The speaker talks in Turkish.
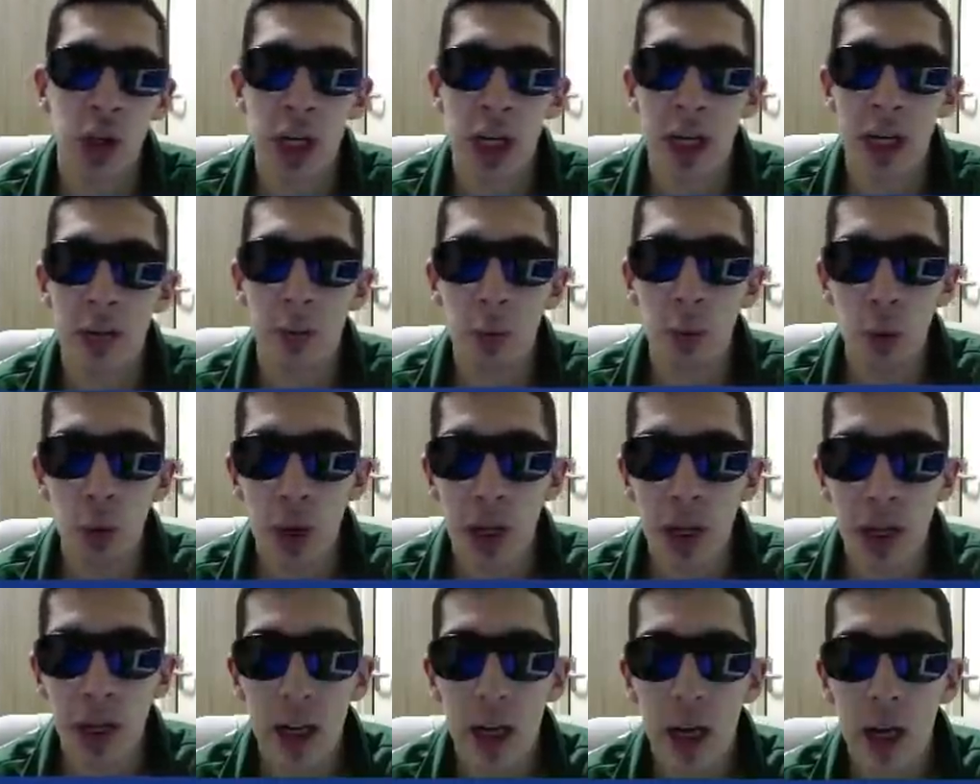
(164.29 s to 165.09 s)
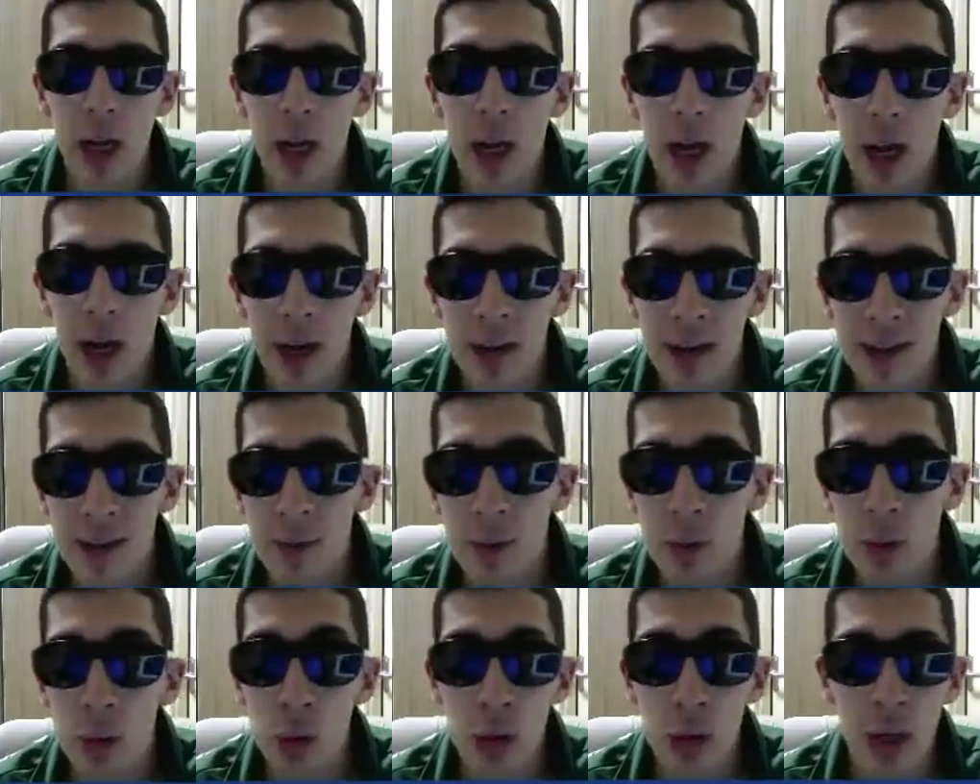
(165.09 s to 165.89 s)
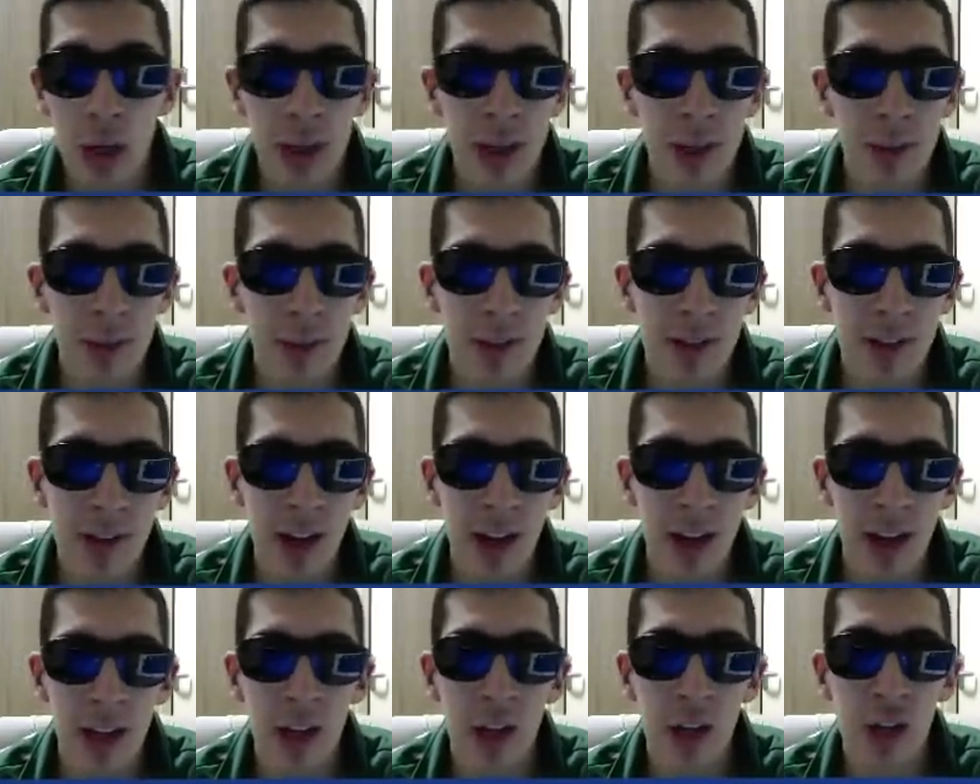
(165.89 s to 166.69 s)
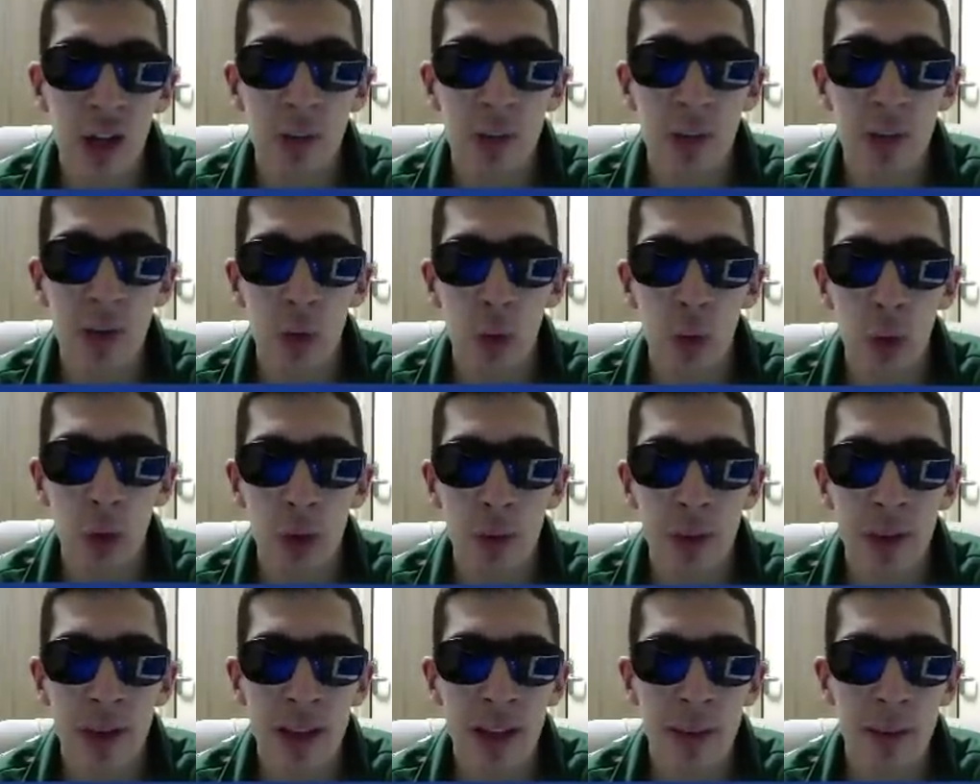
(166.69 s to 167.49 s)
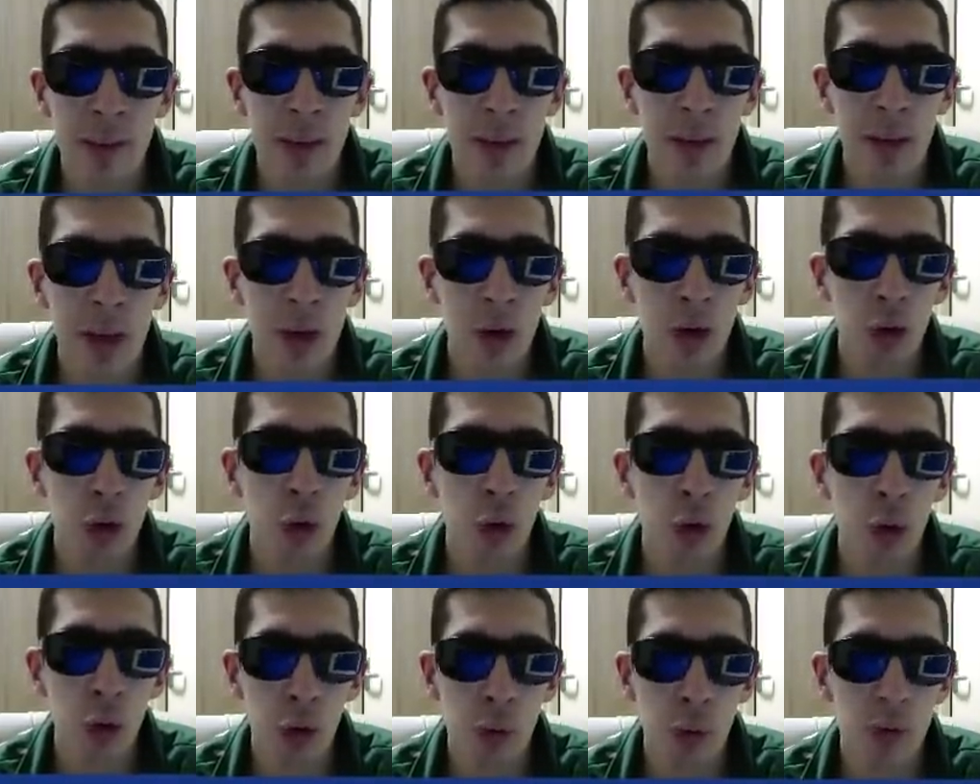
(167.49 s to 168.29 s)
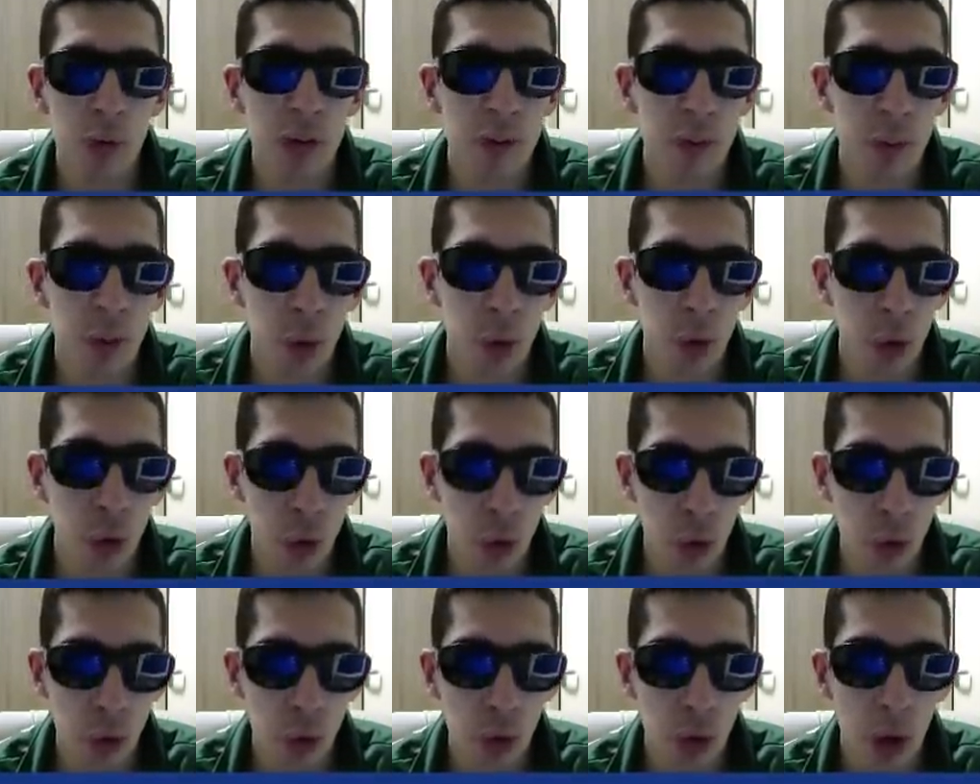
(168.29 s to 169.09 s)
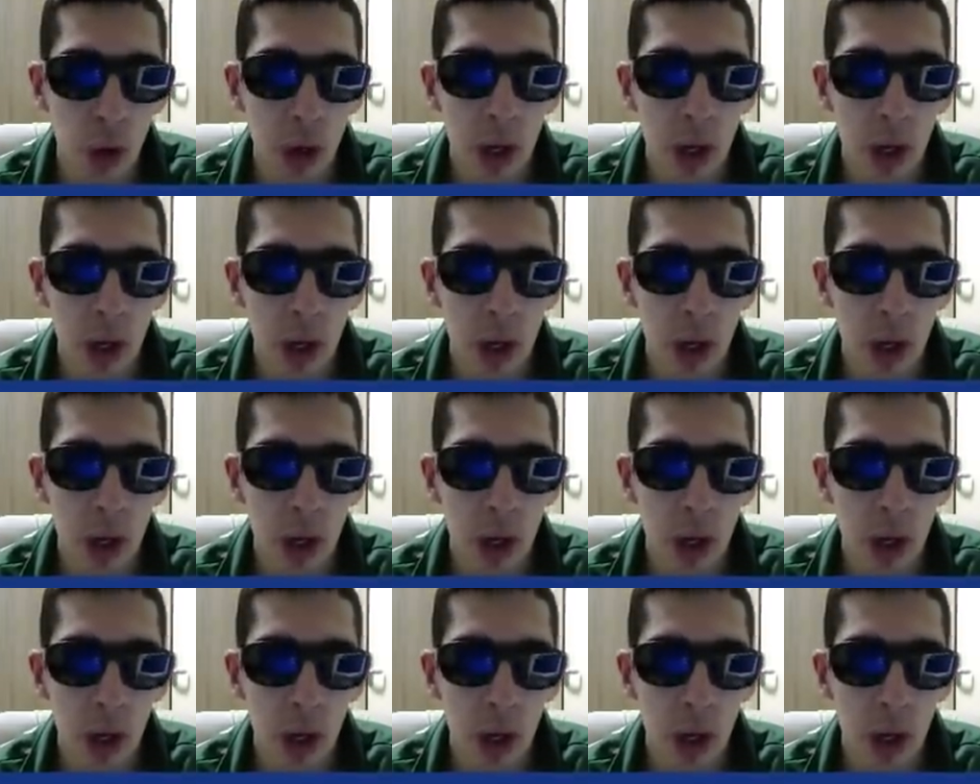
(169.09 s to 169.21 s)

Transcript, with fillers: Yani buradan aslında biz şunu anlayabiliriz arkadaşlar. Biz Ultimate Team'i yani çok gözümüze büyütüyoruz